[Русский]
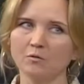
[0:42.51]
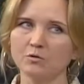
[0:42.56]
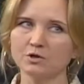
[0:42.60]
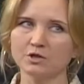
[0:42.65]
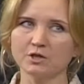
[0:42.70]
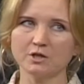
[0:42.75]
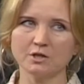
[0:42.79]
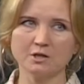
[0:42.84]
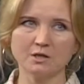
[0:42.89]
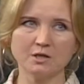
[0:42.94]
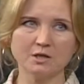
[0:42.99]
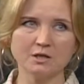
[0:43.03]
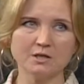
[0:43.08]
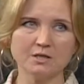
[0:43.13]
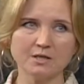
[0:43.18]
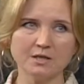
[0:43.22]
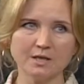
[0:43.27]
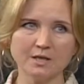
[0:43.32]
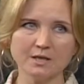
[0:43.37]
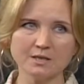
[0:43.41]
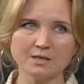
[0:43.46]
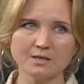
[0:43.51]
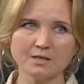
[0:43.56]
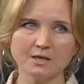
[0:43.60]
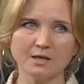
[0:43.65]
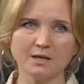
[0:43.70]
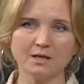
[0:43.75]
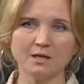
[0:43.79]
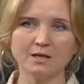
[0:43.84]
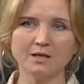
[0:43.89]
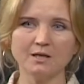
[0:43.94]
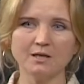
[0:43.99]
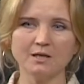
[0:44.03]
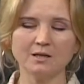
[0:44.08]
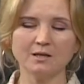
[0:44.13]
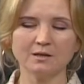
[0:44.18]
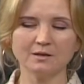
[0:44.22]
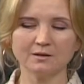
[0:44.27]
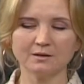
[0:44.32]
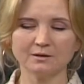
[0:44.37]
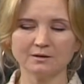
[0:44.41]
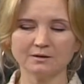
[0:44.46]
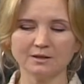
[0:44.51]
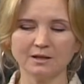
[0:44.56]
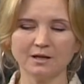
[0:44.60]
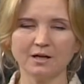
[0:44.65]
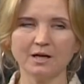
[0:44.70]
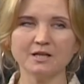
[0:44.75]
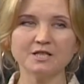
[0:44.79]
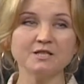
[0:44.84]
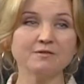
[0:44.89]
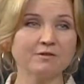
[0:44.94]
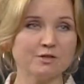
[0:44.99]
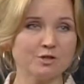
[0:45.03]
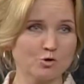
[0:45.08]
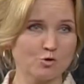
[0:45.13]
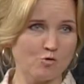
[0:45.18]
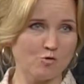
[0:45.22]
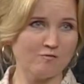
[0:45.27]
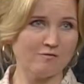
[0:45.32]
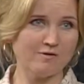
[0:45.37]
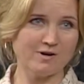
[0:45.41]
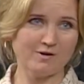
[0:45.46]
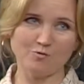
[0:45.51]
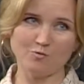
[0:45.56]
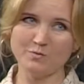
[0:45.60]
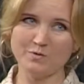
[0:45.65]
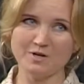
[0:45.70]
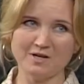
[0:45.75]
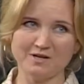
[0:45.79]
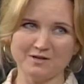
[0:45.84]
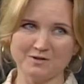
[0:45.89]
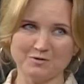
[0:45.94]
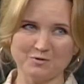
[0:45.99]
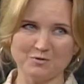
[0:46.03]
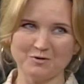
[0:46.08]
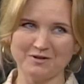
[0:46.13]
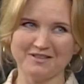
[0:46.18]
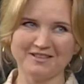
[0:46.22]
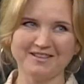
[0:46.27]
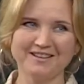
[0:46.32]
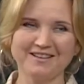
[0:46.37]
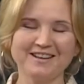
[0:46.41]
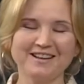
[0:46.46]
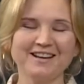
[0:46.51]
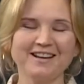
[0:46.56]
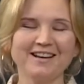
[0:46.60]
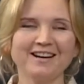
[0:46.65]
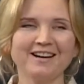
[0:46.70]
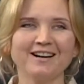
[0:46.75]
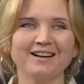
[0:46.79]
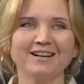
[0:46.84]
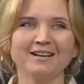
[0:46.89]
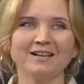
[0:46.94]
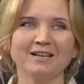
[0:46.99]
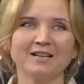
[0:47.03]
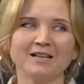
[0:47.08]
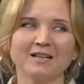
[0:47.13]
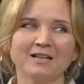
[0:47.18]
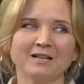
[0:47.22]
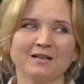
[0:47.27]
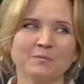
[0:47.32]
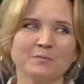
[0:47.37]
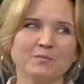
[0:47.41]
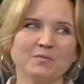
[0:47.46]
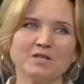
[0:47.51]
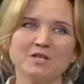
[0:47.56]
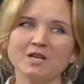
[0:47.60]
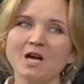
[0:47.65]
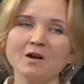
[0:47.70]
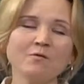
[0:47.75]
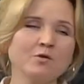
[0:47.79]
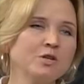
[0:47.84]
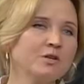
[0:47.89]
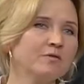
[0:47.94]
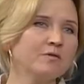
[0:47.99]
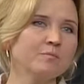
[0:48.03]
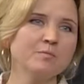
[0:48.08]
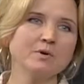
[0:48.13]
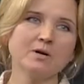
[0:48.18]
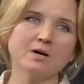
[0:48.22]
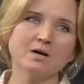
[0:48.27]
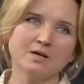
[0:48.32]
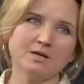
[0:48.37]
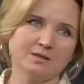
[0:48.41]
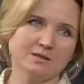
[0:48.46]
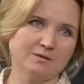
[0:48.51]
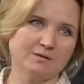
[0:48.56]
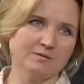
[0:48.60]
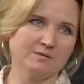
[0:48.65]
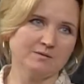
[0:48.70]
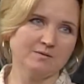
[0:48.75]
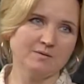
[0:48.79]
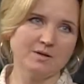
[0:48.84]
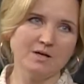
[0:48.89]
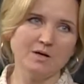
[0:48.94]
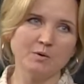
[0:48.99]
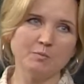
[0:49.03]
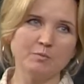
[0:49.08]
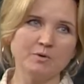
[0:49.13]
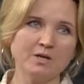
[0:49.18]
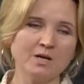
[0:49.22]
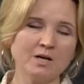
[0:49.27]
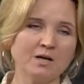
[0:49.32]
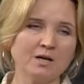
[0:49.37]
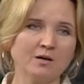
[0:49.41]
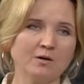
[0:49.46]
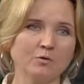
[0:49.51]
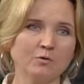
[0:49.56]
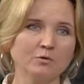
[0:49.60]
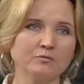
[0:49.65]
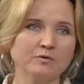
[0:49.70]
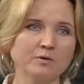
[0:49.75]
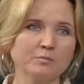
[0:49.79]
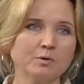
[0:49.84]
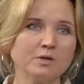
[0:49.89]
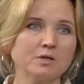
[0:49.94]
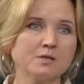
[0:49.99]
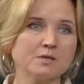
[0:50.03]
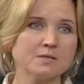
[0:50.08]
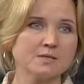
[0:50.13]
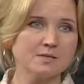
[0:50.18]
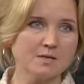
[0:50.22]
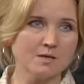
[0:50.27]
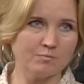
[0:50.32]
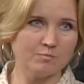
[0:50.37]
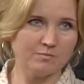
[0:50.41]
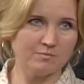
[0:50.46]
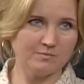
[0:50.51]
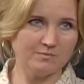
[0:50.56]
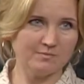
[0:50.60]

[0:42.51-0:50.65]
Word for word: очень интересная и такая девочковая у меня история. А, я его не выбирала. Меня он выбрал сам.